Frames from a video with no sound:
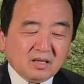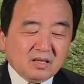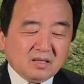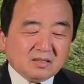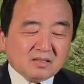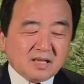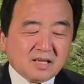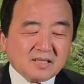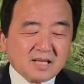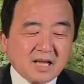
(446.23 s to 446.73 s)

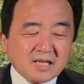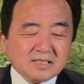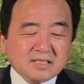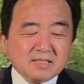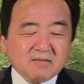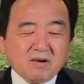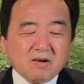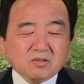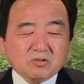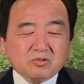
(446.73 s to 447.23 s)
但他
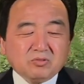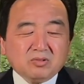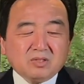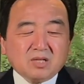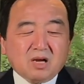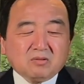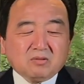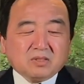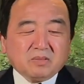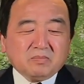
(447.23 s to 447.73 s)
希望寻
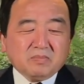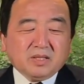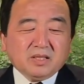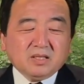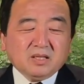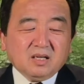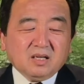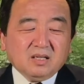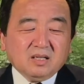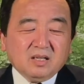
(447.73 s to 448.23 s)
找这么一
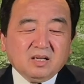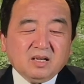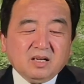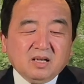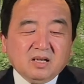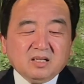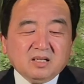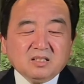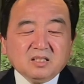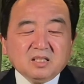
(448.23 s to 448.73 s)
个
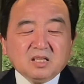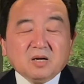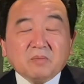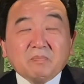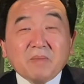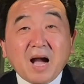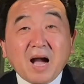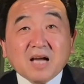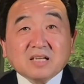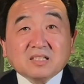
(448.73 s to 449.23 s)
恶
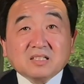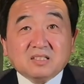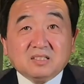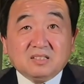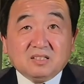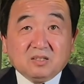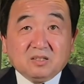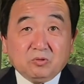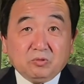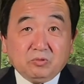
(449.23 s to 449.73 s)
霸式
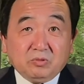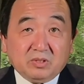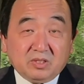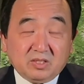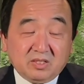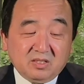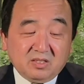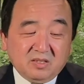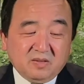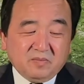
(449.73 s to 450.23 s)
的律
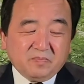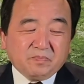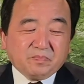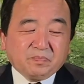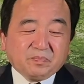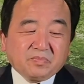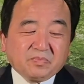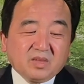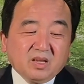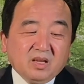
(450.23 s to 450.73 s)
师
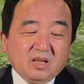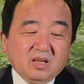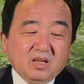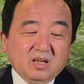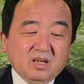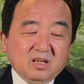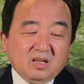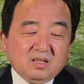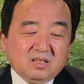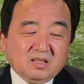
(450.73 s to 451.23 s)

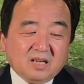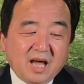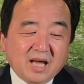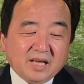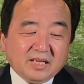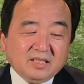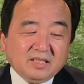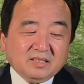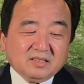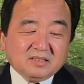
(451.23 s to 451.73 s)

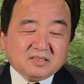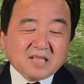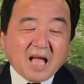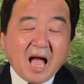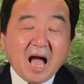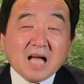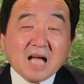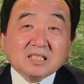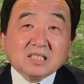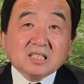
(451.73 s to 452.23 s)
来
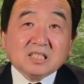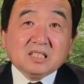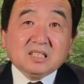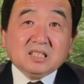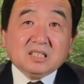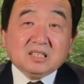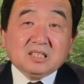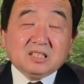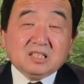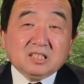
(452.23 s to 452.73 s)
打
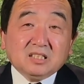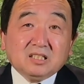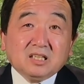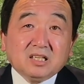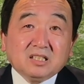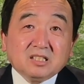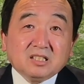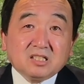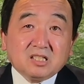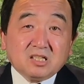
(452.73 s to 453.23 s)
击今
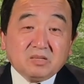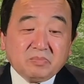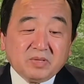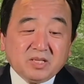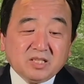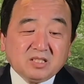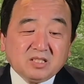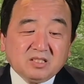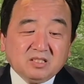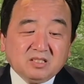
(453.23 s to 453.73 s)
天的史
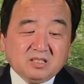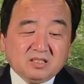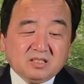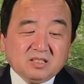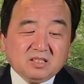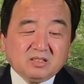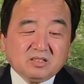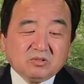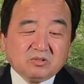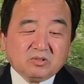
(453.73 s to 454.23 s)
密斯，
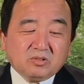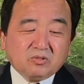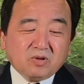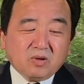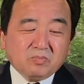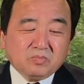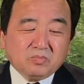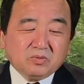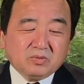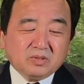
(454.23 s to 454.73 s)
这就是
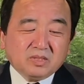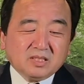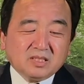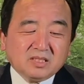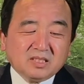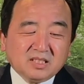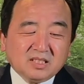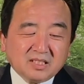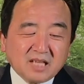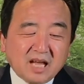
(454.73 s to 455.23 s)
川普
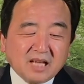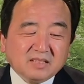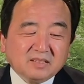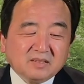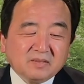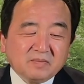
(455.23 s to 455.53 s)
期待的。